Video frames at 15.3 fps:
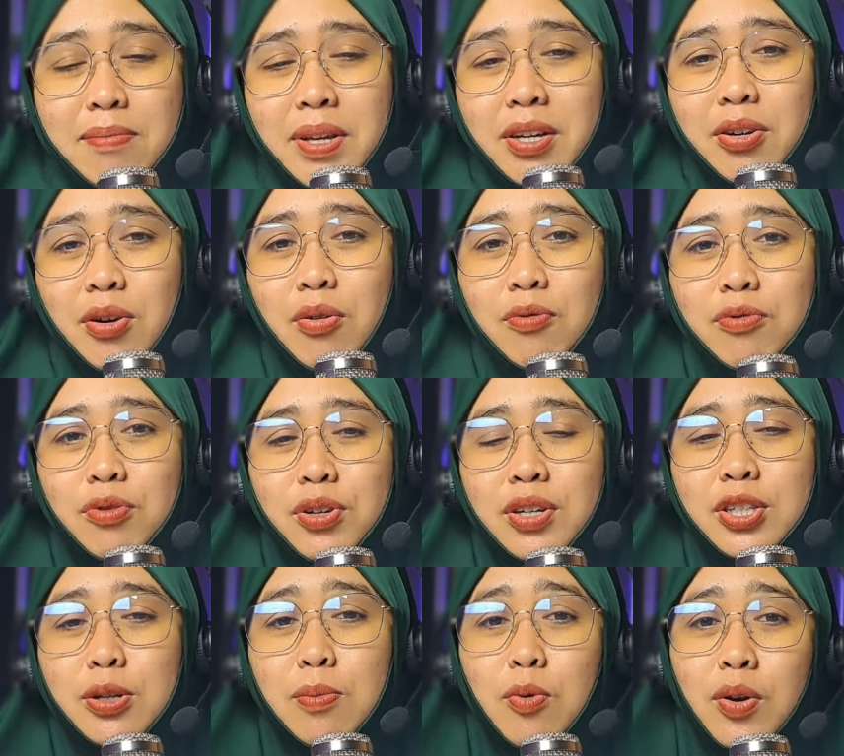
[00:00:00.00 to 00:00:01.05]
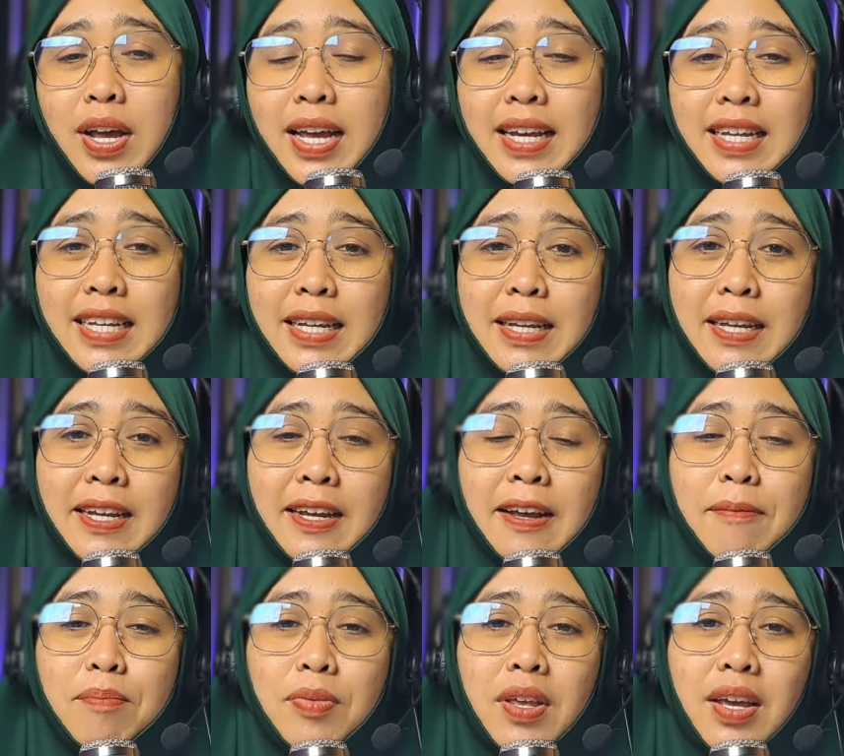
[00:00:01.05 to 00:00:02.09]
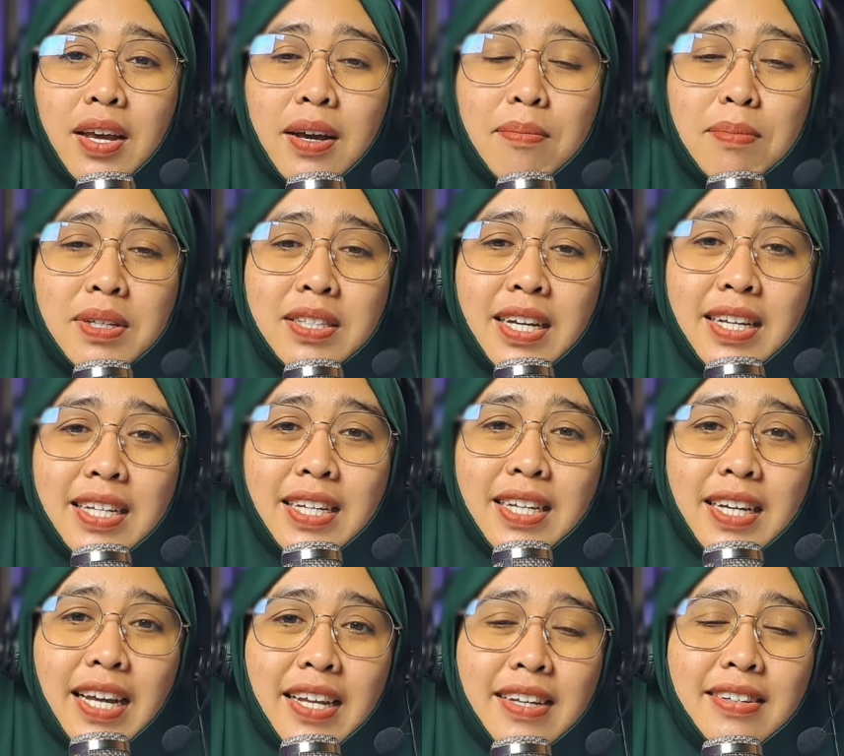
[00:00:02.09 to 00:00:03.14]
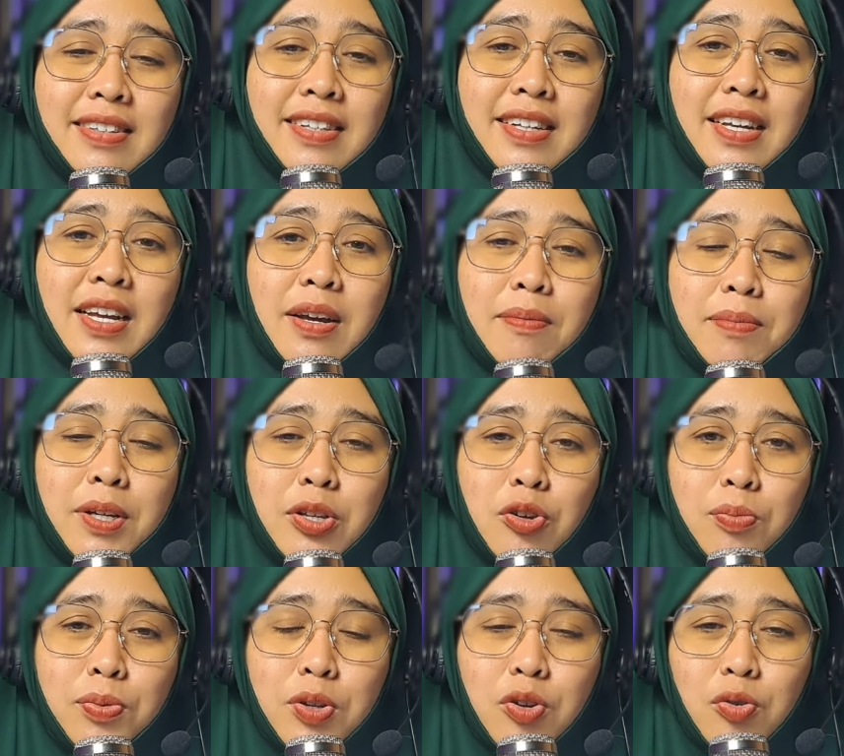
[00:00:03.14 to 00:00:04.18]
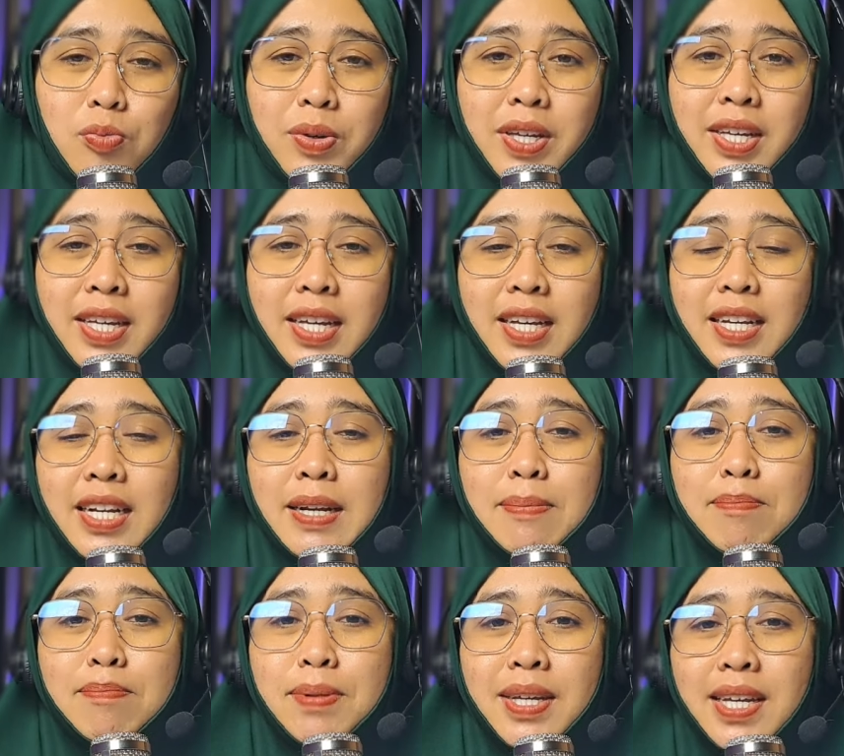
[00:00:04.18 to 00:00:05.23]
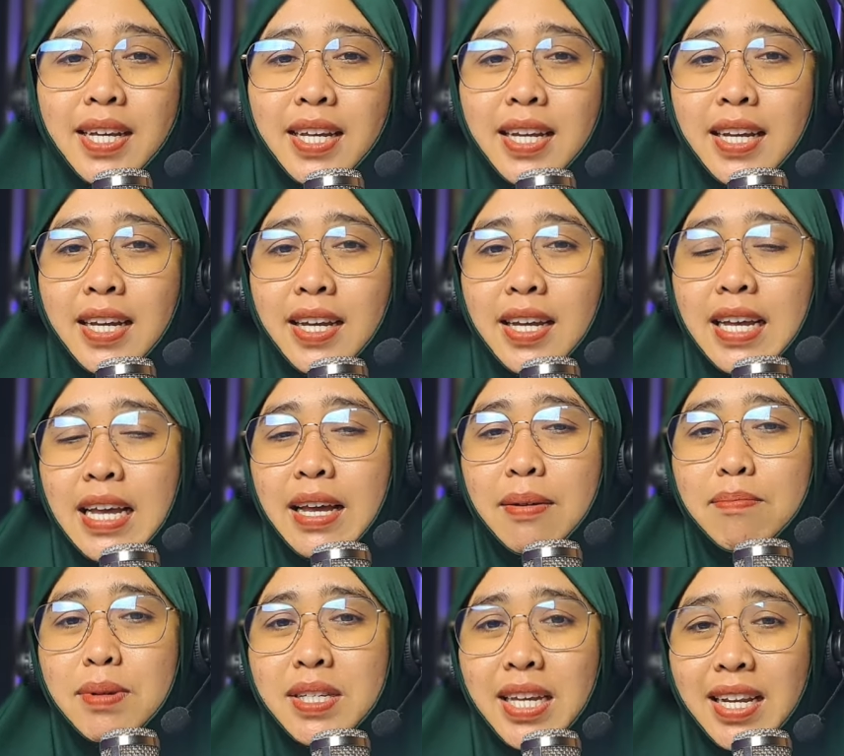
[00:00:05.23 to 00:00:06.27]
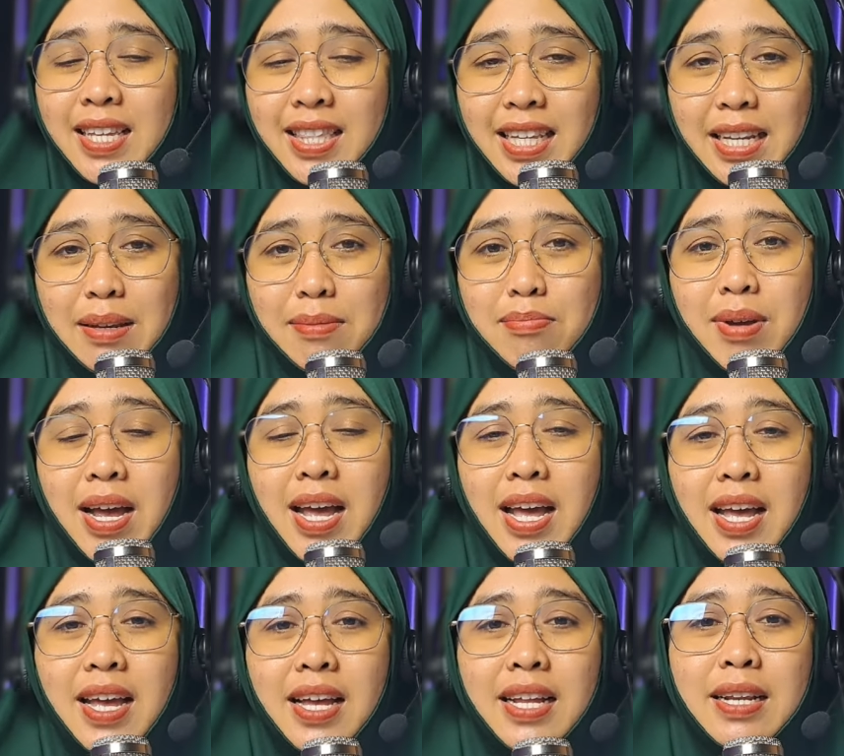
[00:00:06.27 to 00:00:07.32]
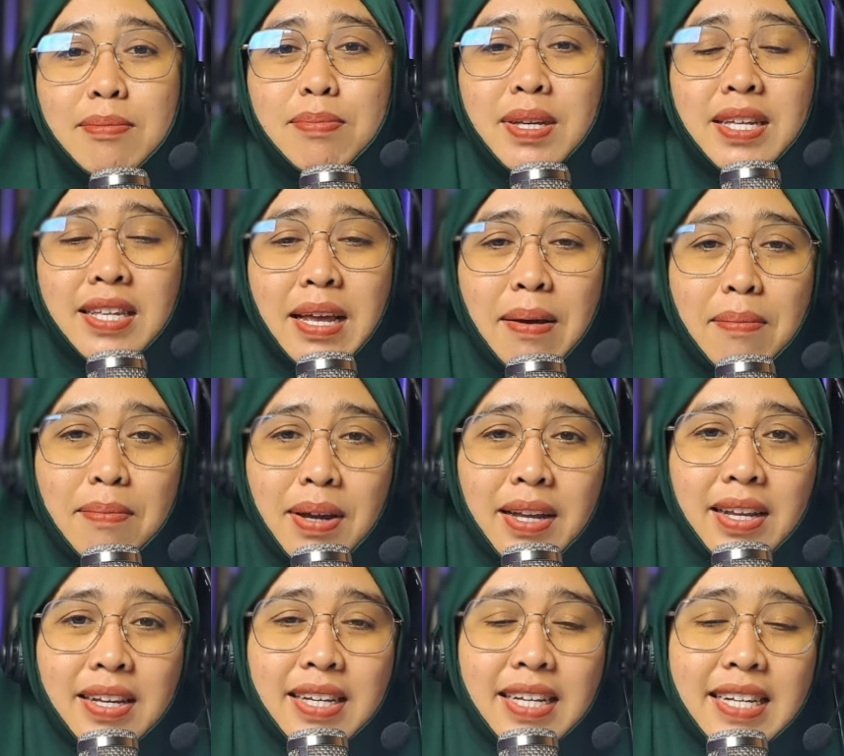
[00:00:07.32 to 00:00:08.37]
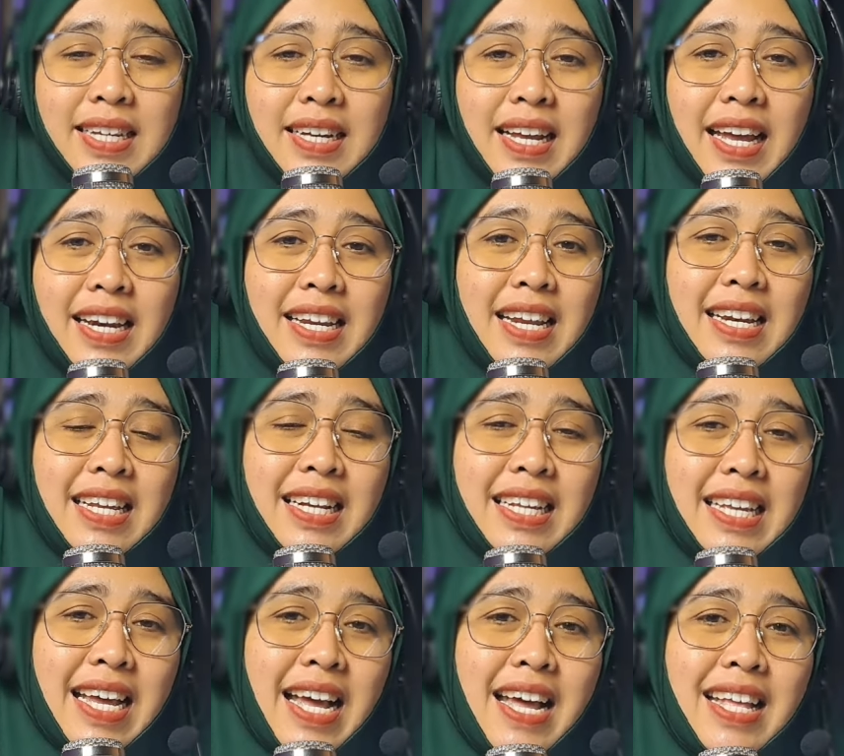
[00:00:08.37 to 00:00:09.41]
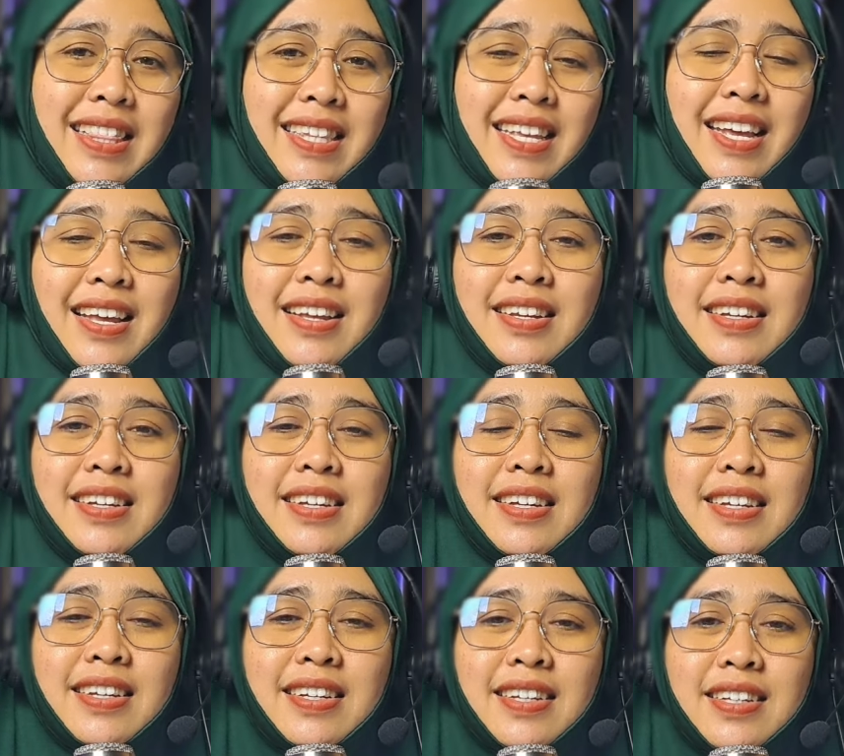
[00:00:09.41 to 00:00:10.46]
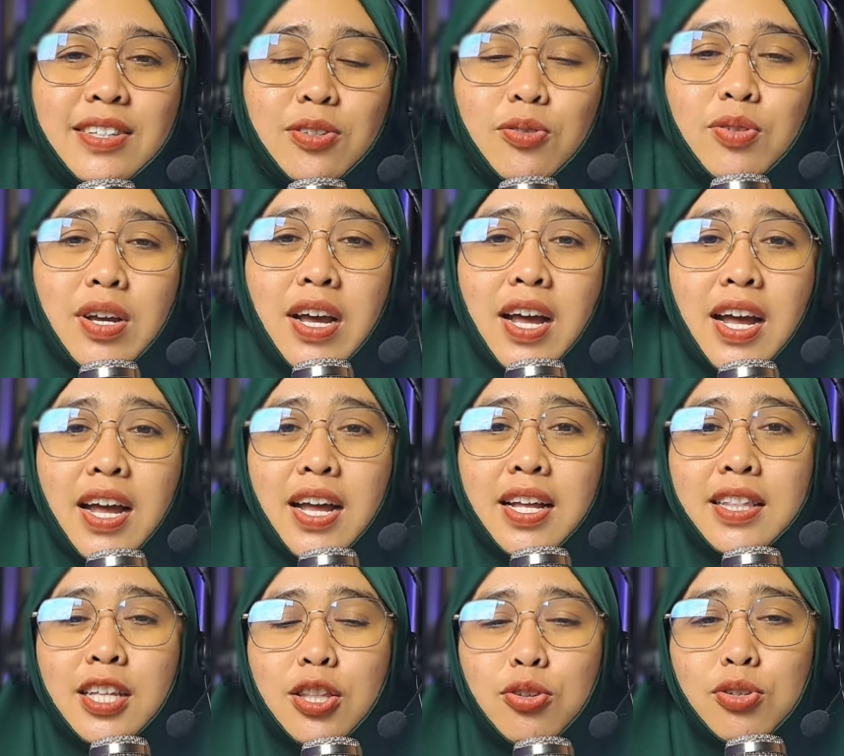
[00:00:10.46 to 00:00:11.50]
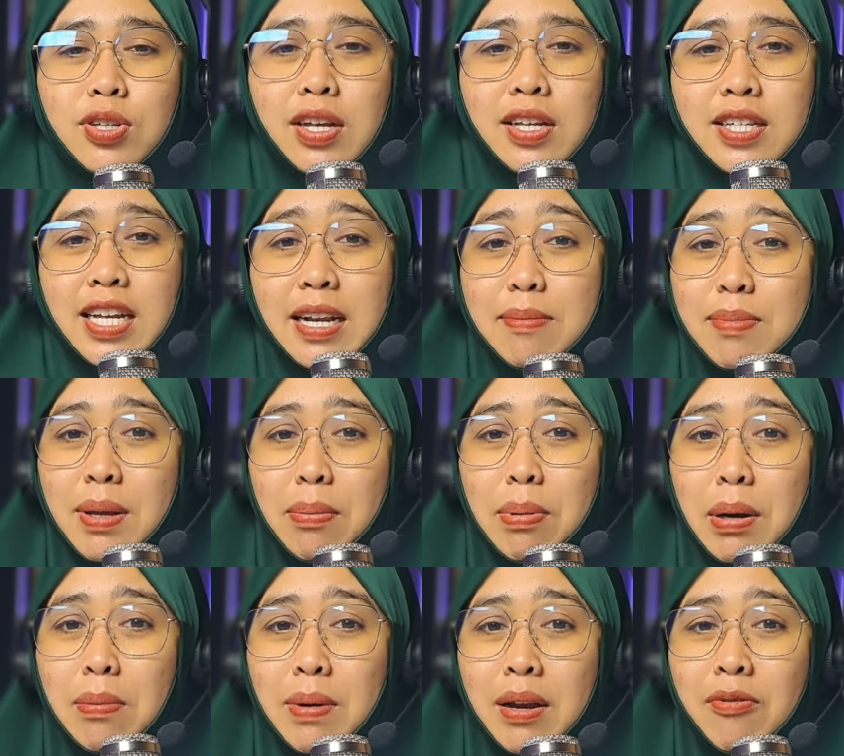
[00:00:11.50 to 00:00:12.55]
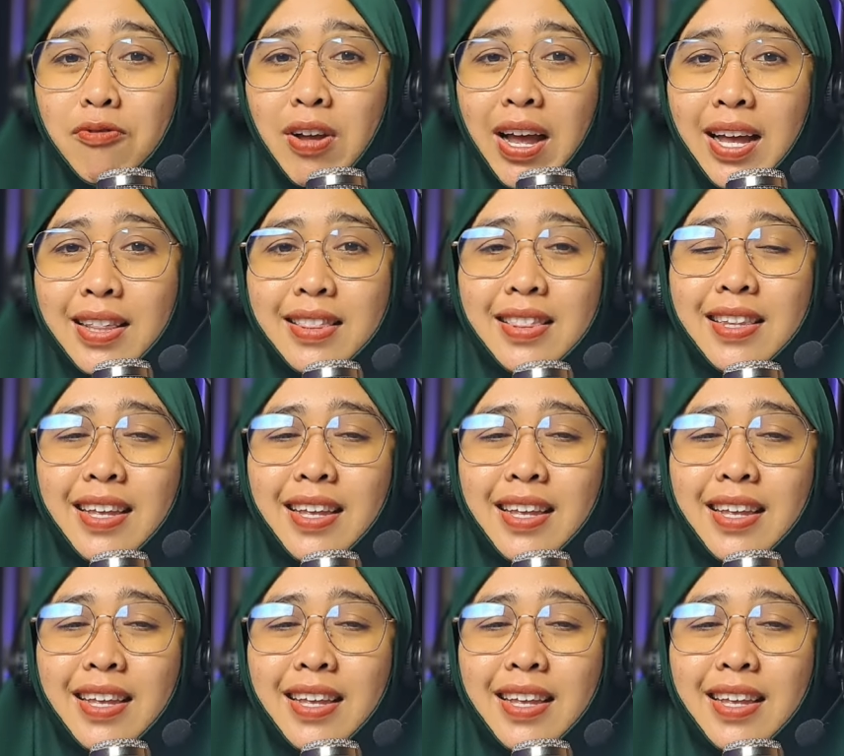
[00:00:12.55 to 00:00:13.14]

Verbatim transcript: mikrofon. Semoga ini menjadikan video-video Umi lebih bisa diterima, lebih nyaman didengar dan dilihat ya. Juga tentu saja lebih bermanfaat.